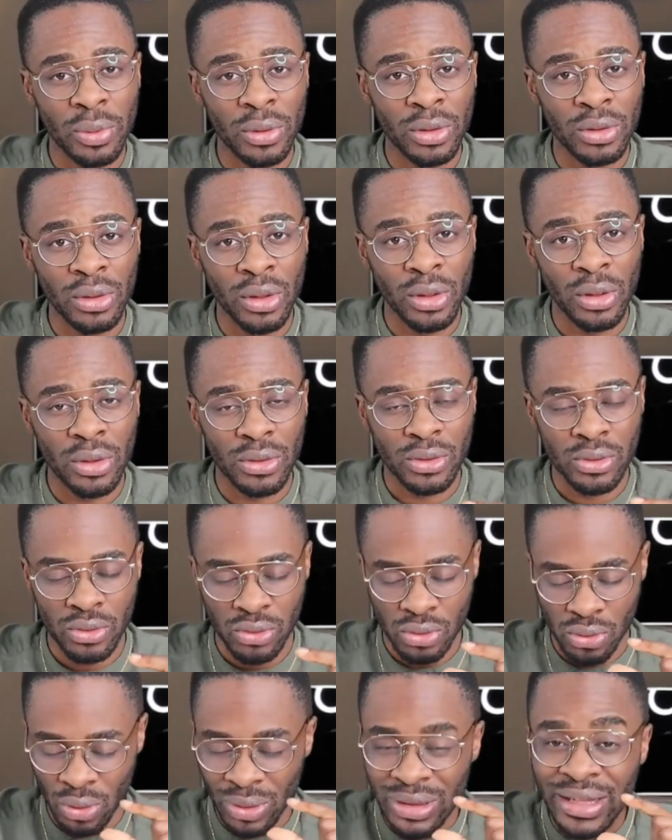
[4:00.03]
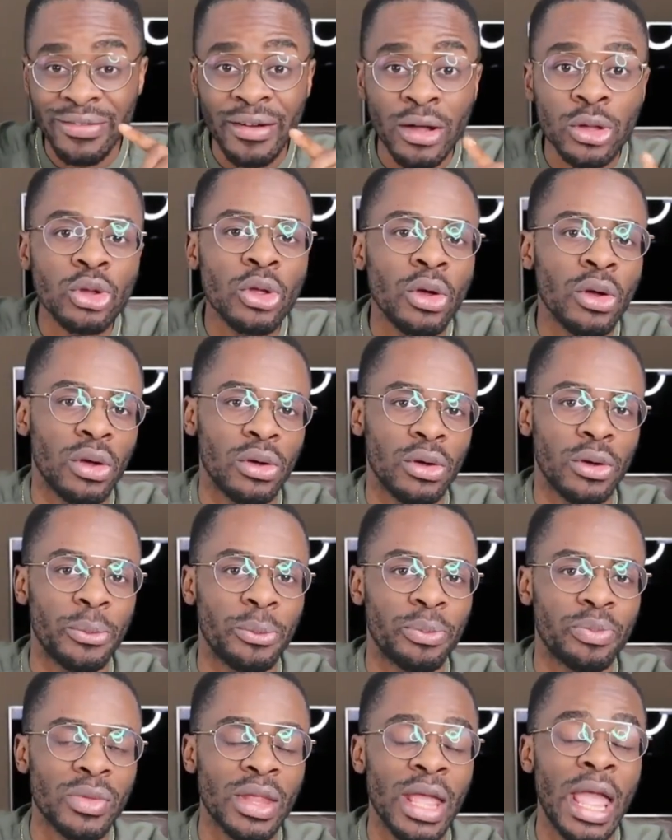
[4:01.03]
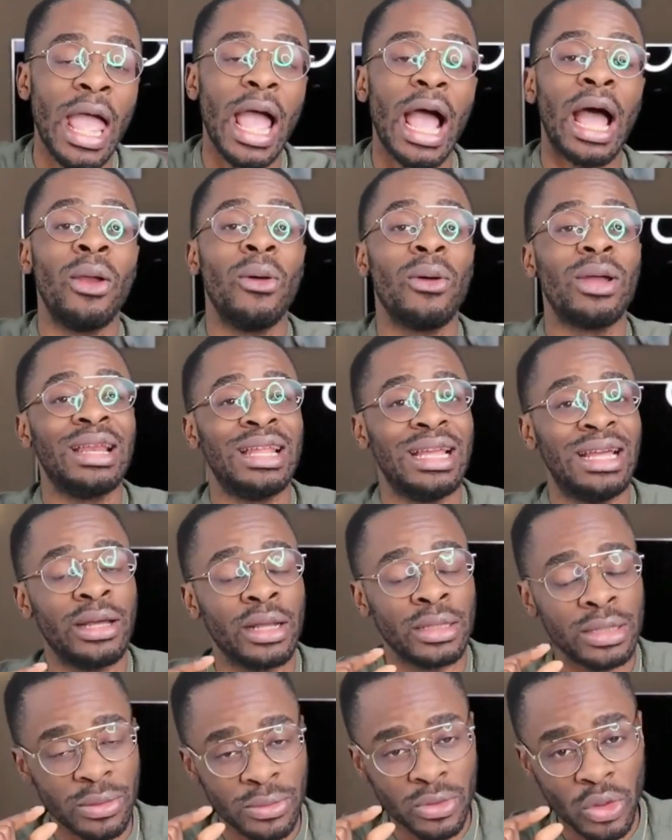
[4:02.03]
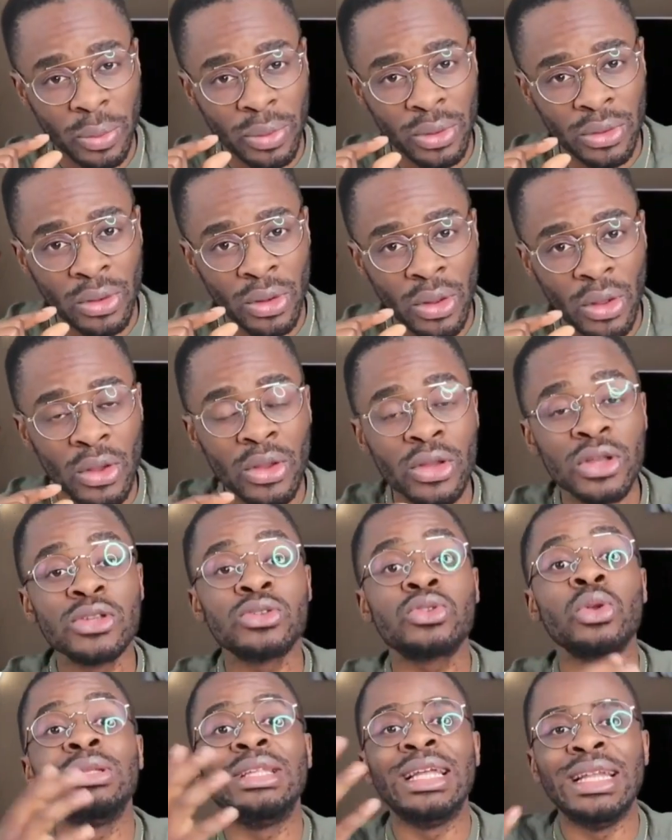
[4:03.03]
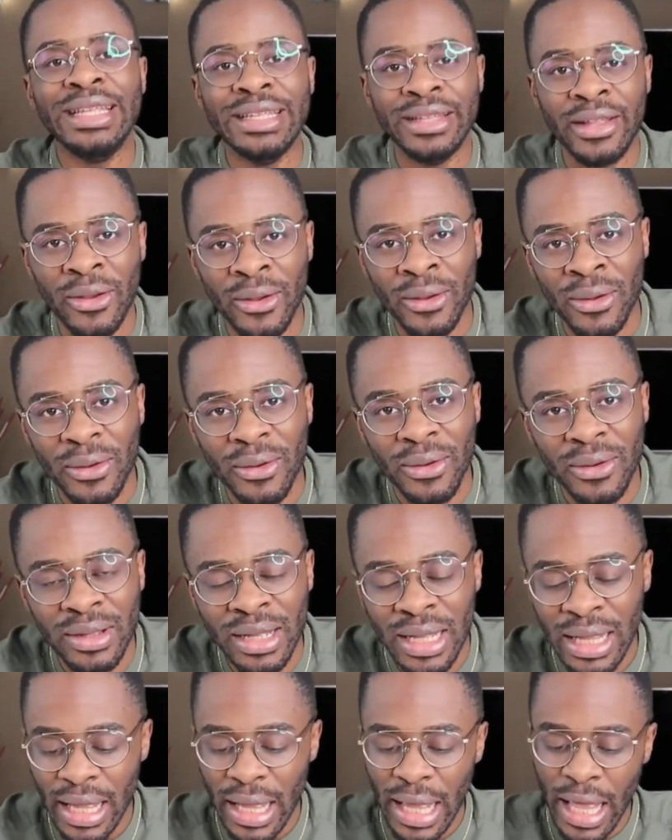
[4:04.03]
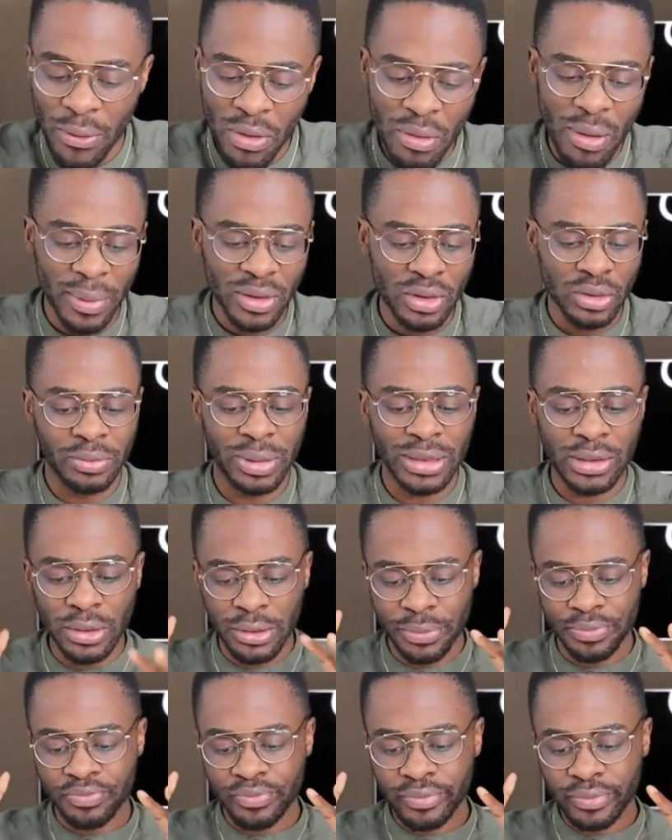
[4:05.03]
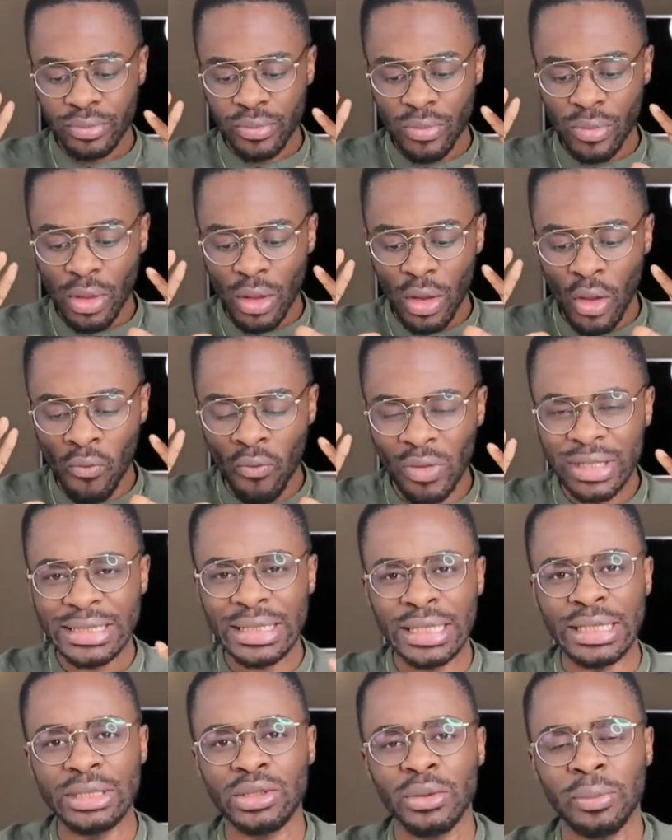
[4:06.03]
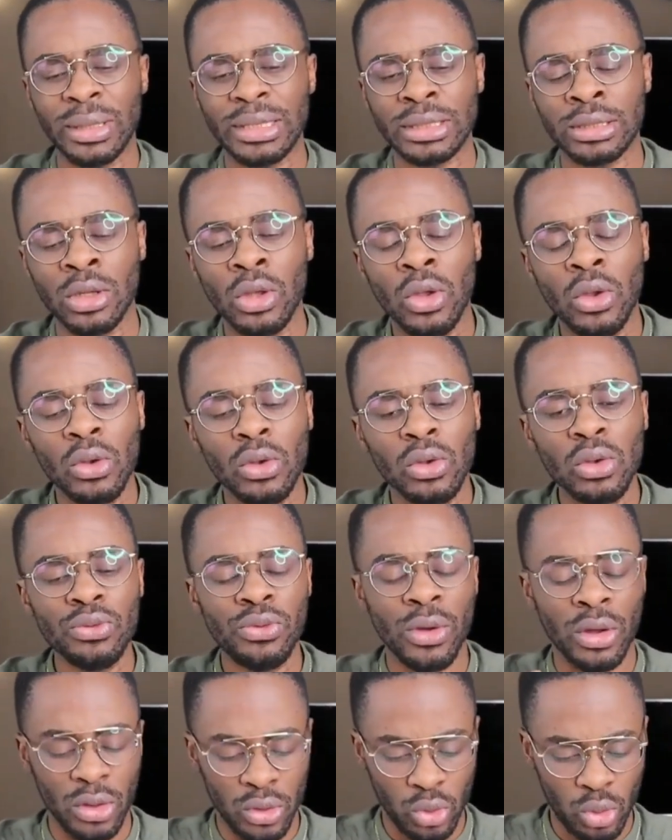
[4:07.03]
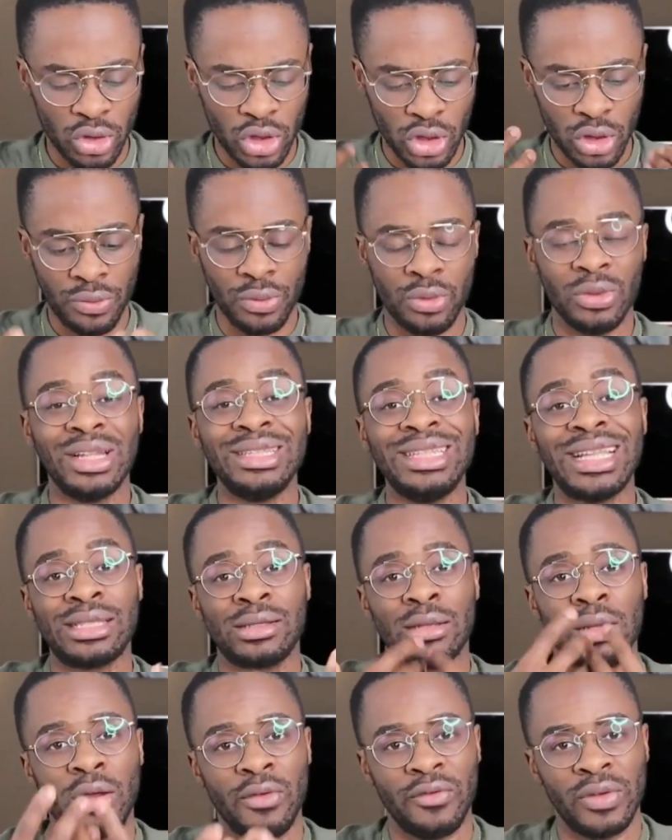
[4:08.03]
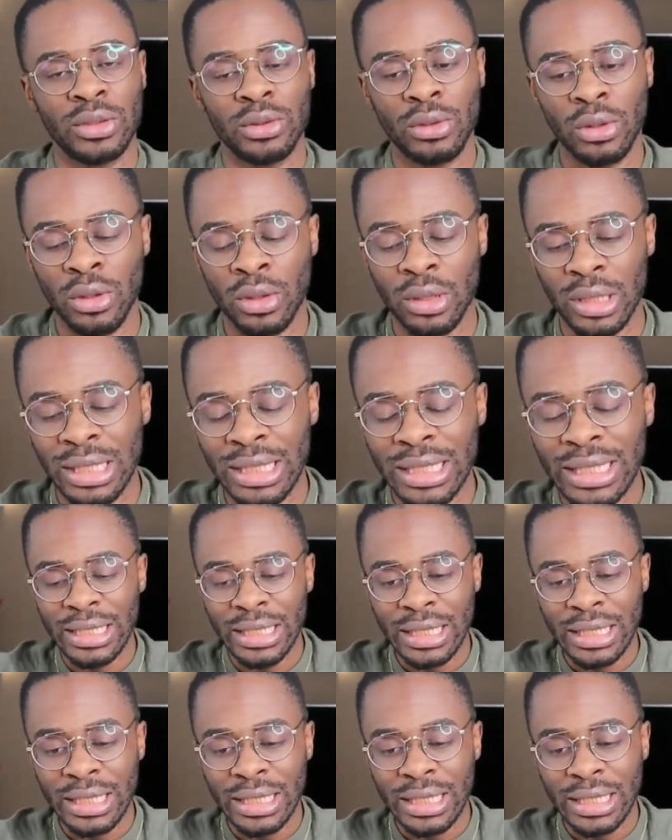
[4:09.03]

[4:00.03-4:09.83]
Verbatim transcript: entrepreneurs sont des vendeurs, alors que les grands entrepreneurs sont des leaders. Et oui, ma personne, parce que voyez ce qui se passe. Une fois que toi tu es devenu un excellent vendeur,